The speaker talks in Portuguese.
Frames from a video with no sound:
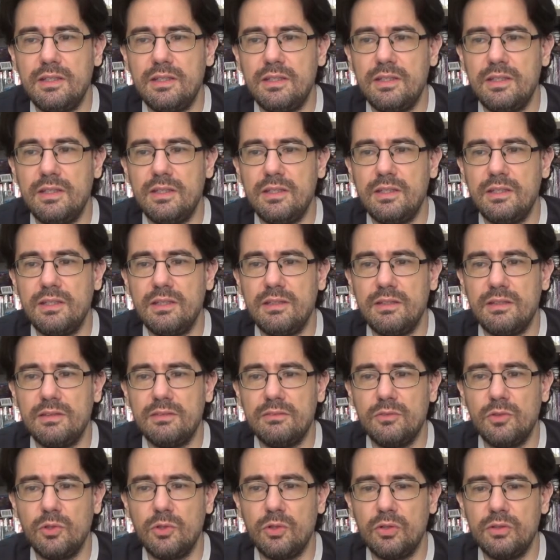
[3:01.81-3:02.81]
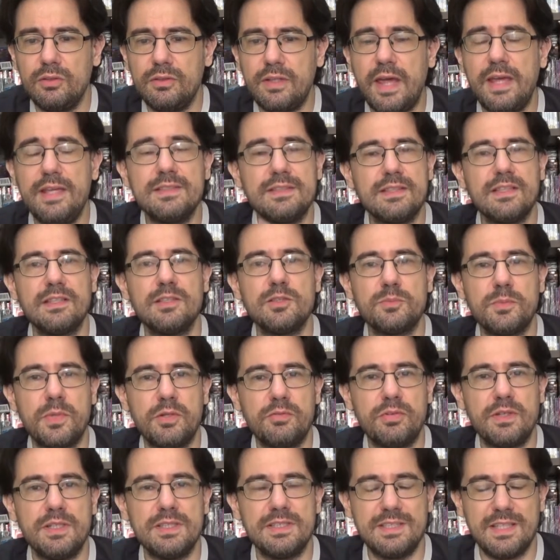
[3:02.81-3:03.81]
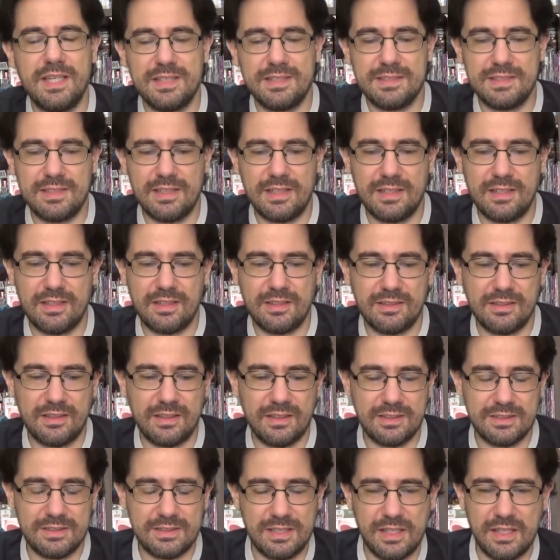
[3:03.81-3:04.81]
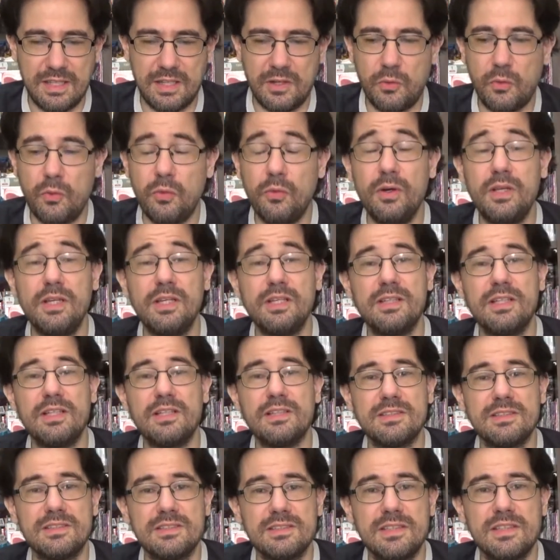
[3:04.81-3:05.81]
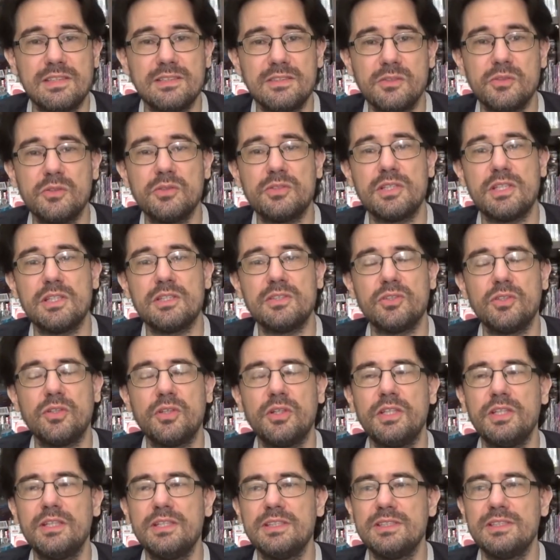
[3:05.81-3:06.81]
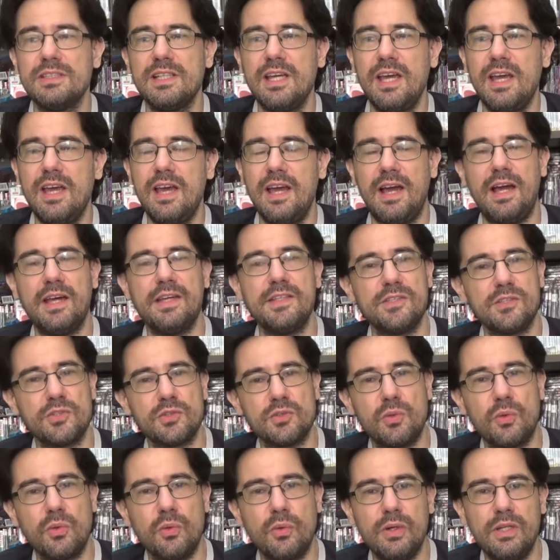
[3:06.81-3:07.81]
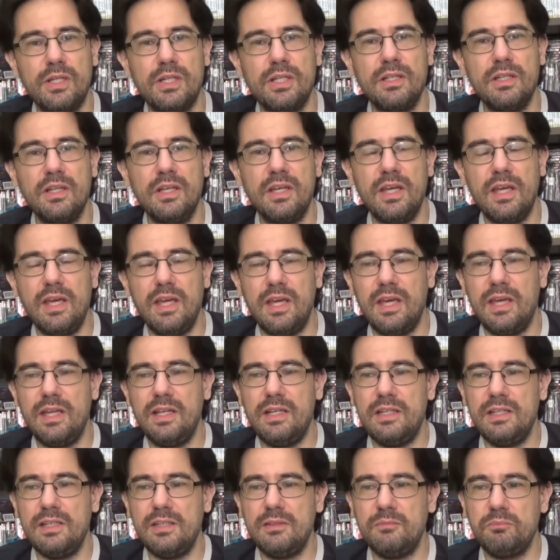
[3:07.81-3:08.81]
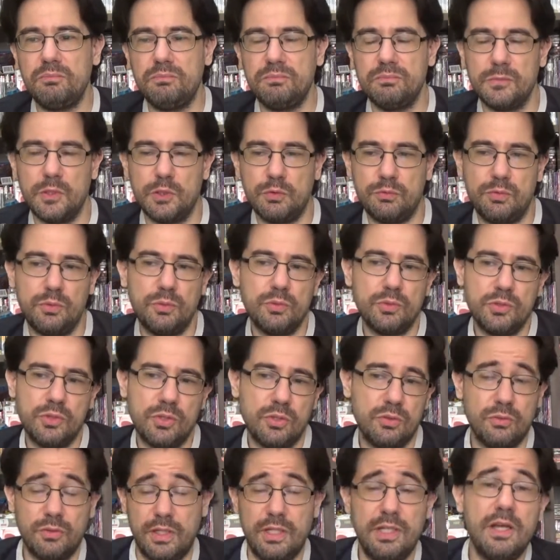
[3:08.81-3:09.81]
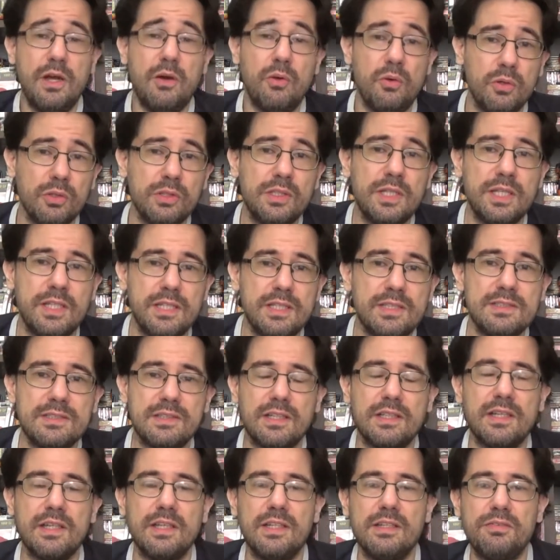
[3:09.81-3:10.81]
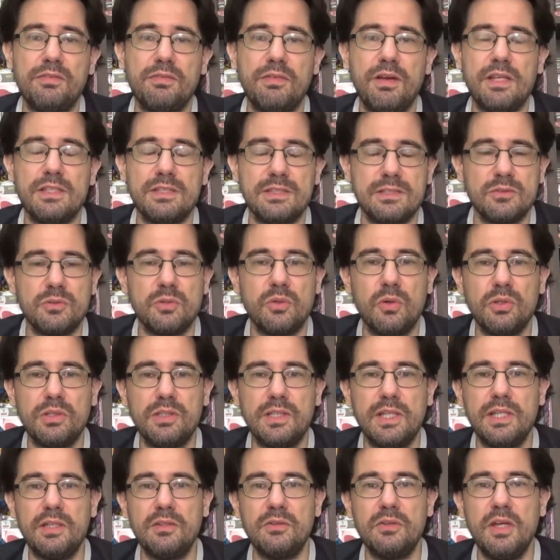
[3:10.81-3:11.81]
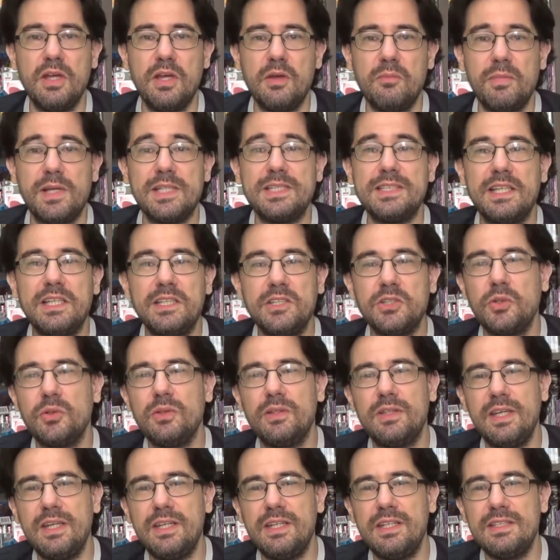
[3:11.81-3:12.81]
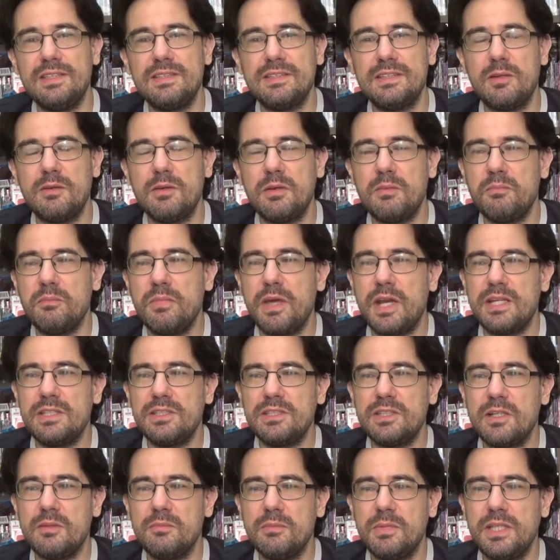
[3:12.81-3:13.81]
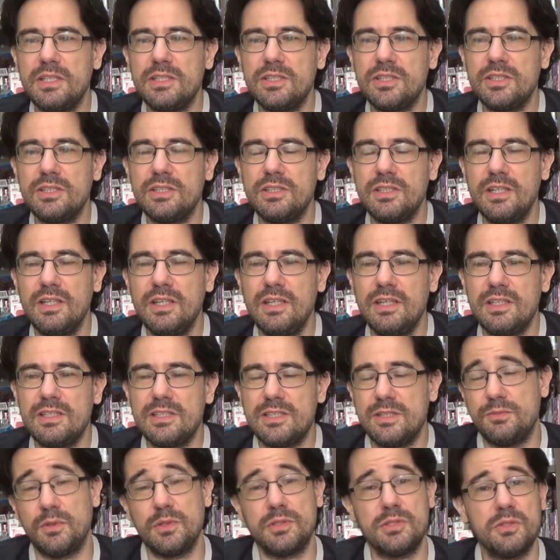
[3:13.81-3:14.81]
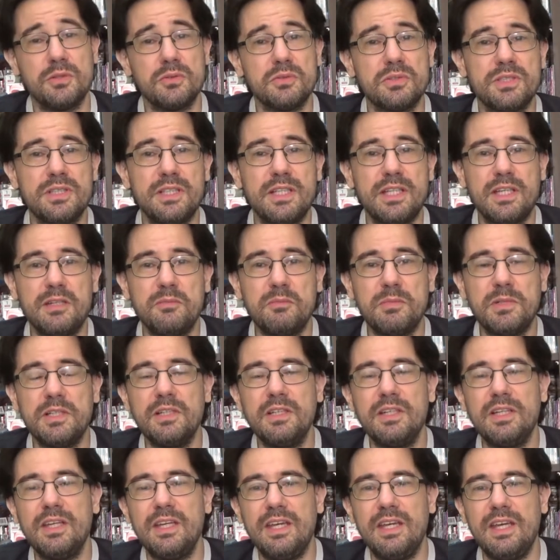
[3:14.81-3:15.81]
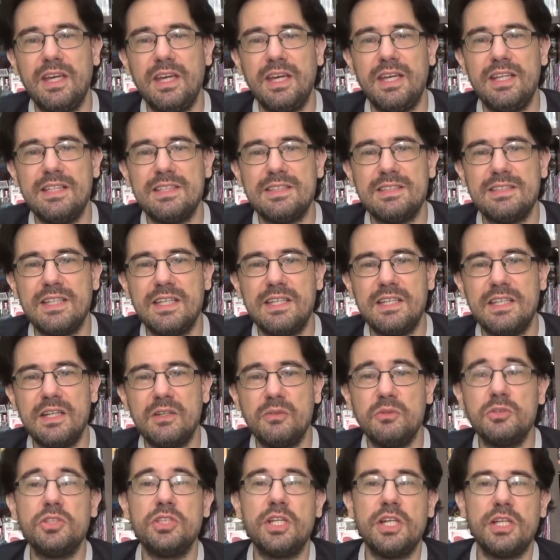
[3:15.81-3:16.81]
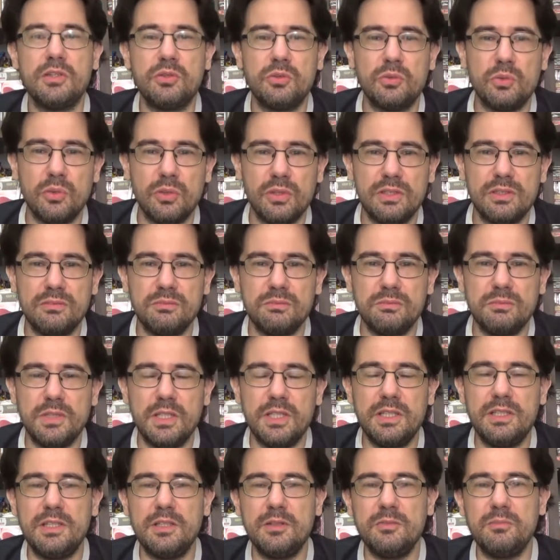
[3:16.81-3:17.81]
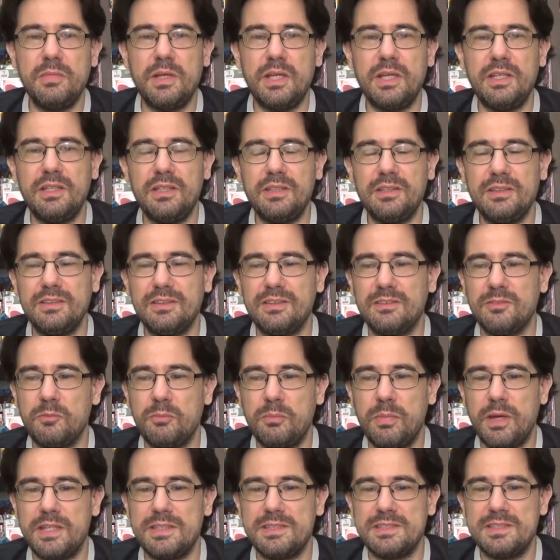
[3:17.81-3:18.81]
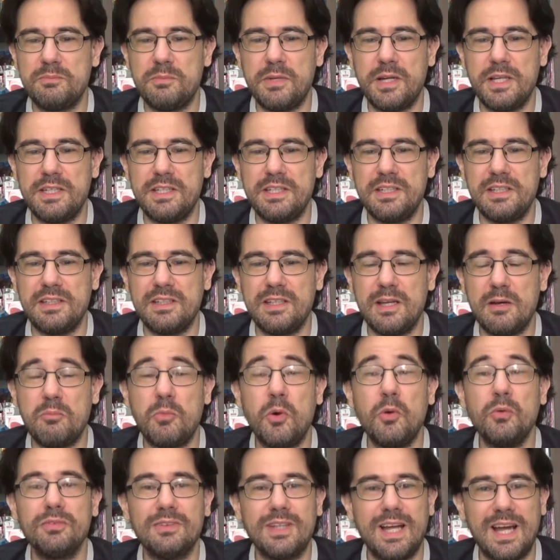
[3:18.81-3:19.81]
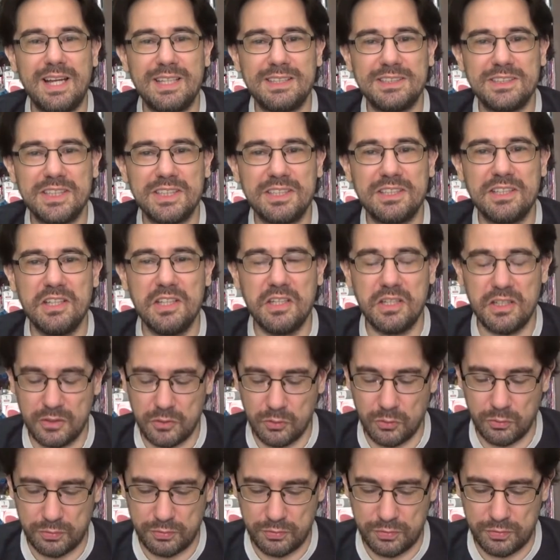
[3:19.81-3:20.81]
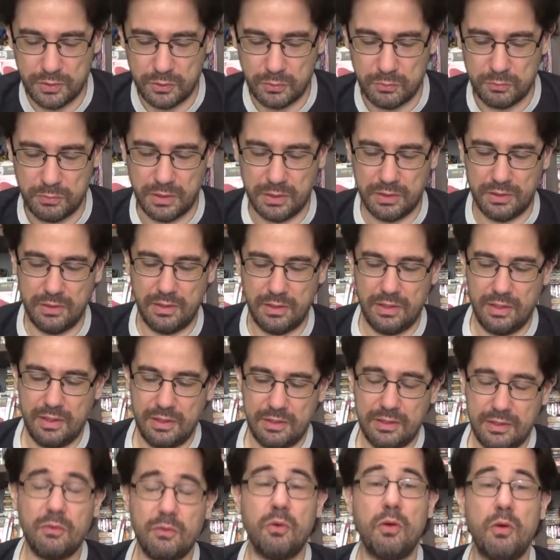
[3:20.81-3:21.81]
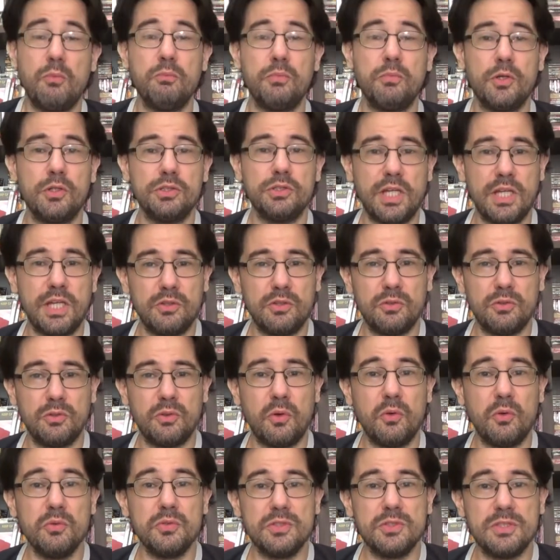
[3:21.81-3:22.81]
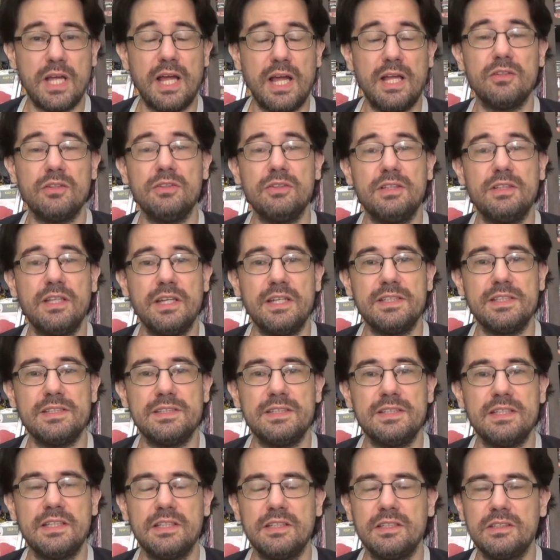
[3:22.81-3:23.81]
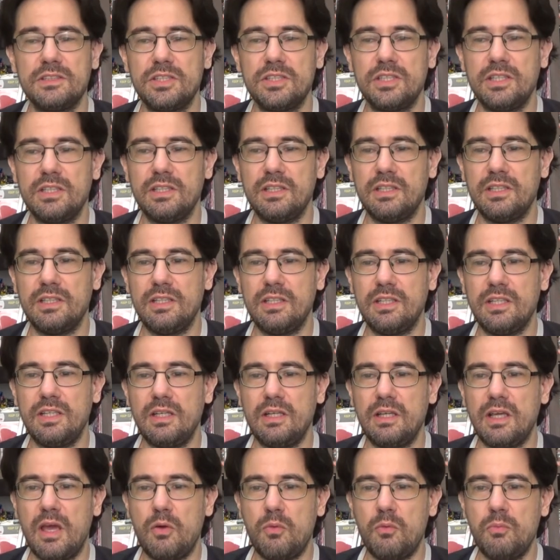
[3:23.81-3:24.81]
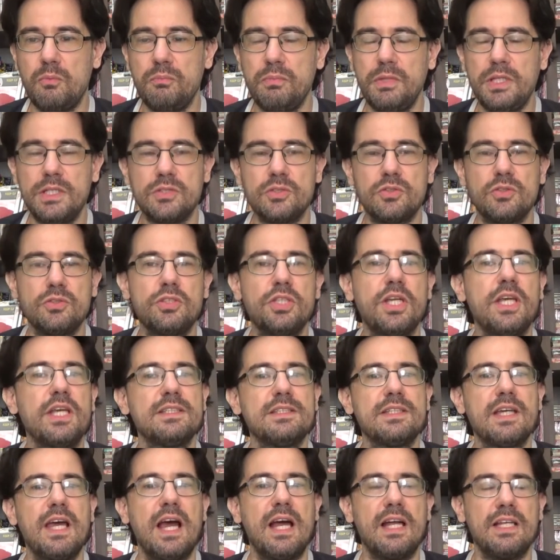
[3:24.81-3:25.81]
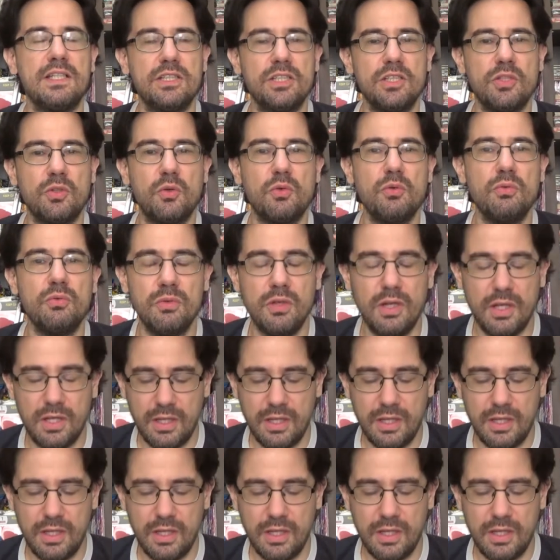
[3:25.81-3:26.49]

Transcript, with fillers: que durou 10 anos para fazer essa, essa recolha das, das ilustrações, a escolha. Ele funcionou. Ele é o roteirista, né? Ele faz o roteiro, mas além de roteirista, praticamente, se fosse no cinema, ele seria o diretor e também participaria da montagem do filme. Então é um projeto ousado, interessante, que é um misto de resgate com